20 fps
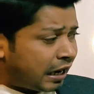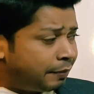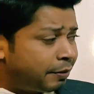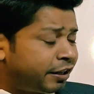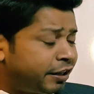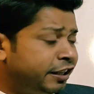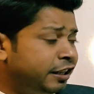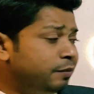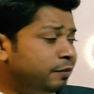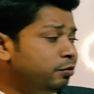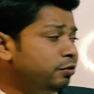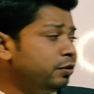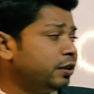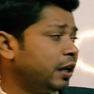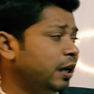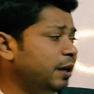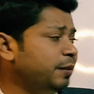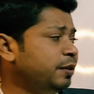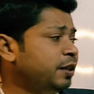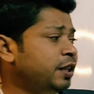আমরা কি
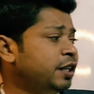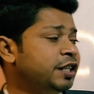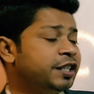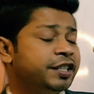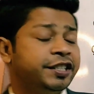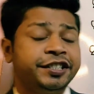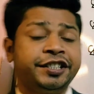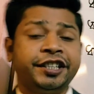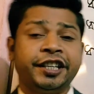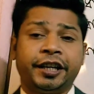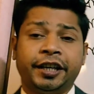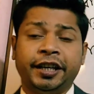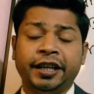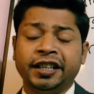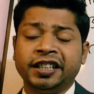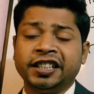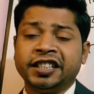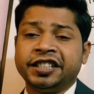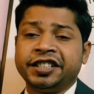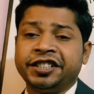বুঝলাম যে
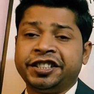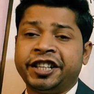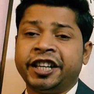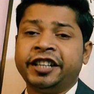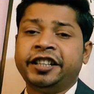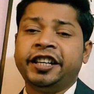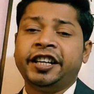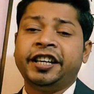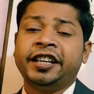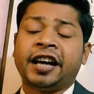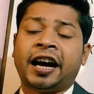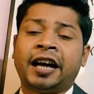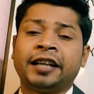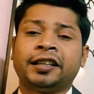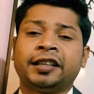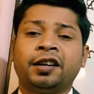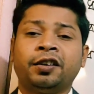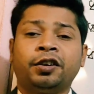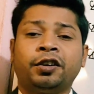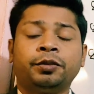যেদিন
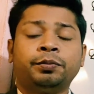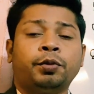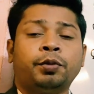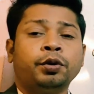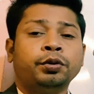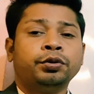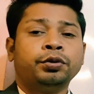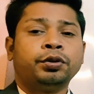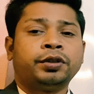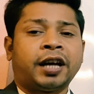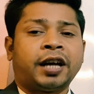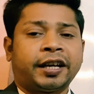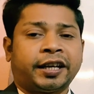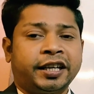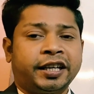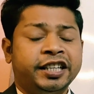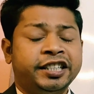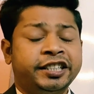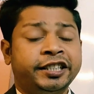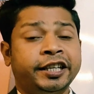আদালত বন্ধ
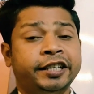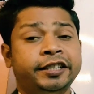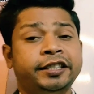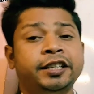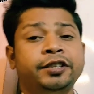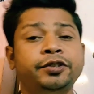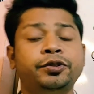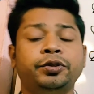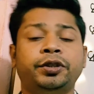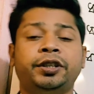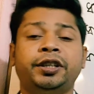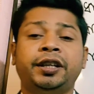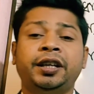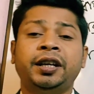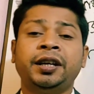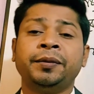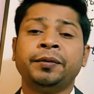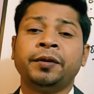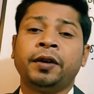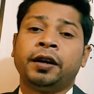থাকে সেদিন যদি
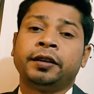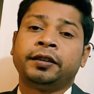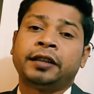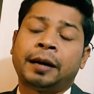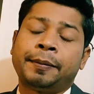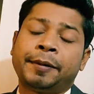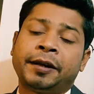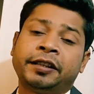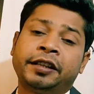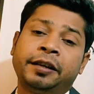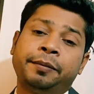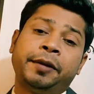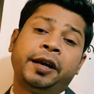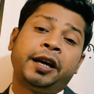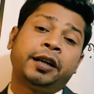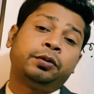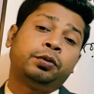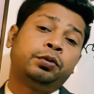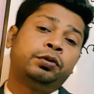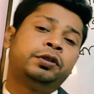তামাদি
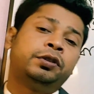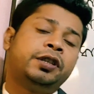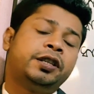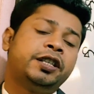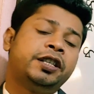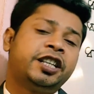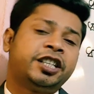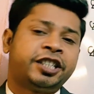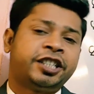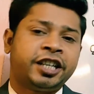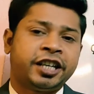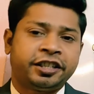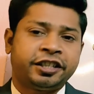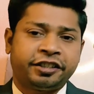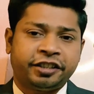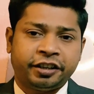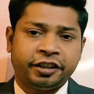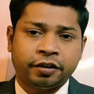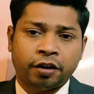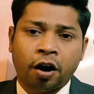মেয়াদ উত্তীর্ণের শেষ
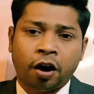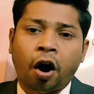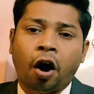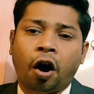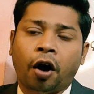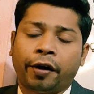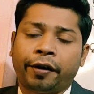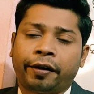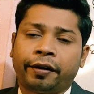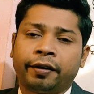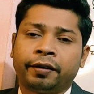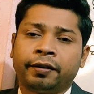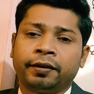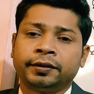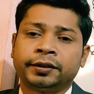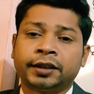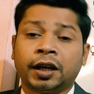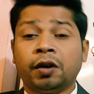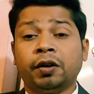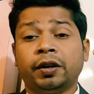দিন হয়
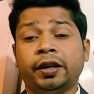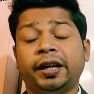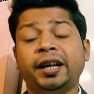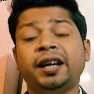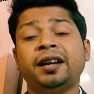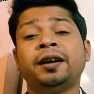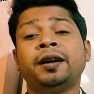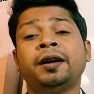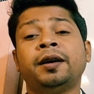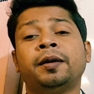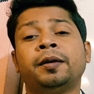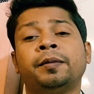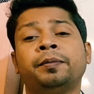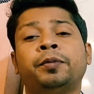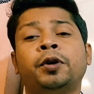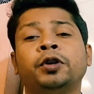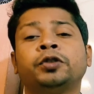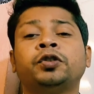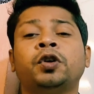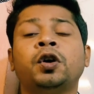তাহলে
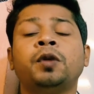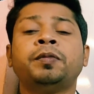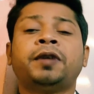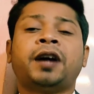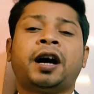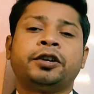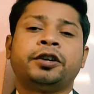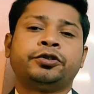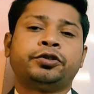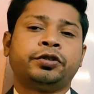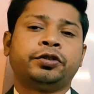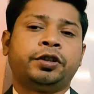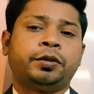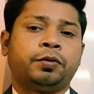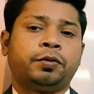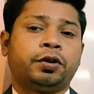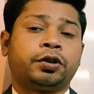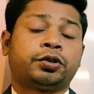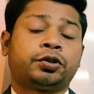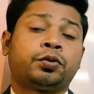প্রথম কার্য
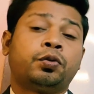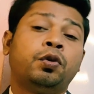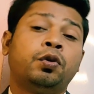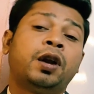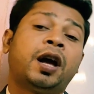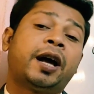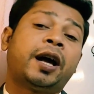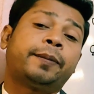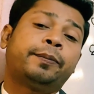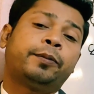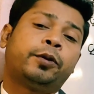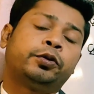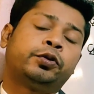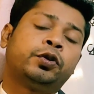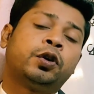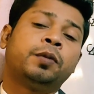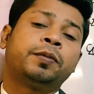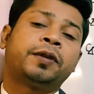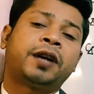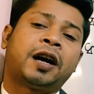দিবস খোলার
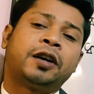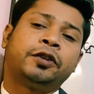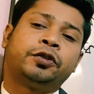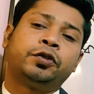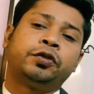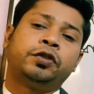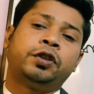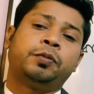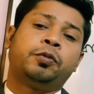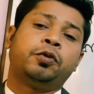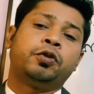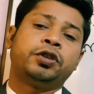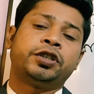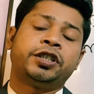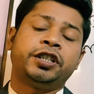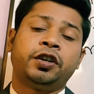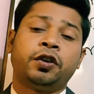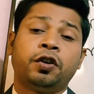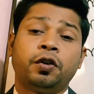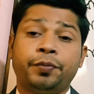প্রথম কার্য
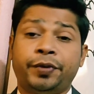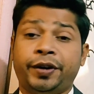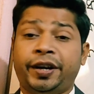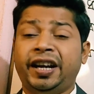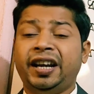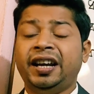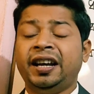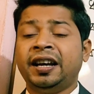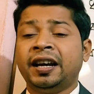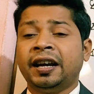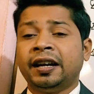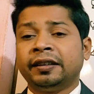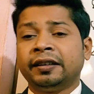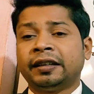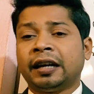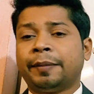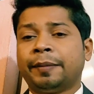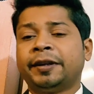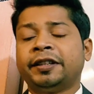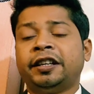দিবসই হবে
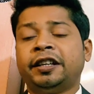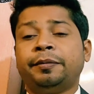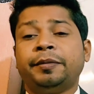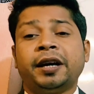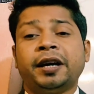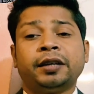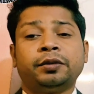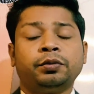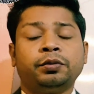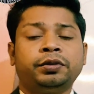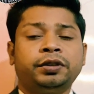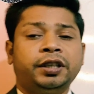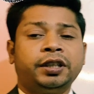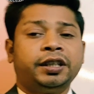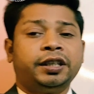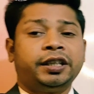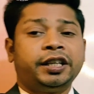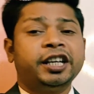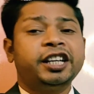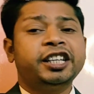তামাদি মেয়াদ
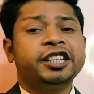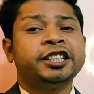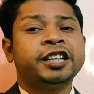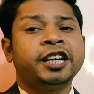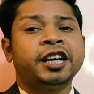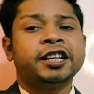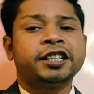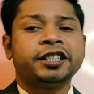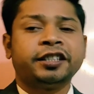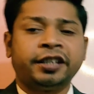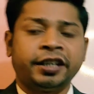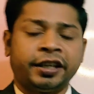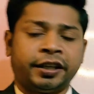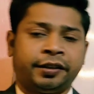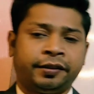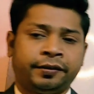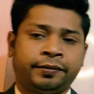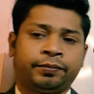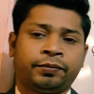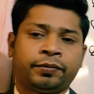উত্তীর্ণের শেষ দিন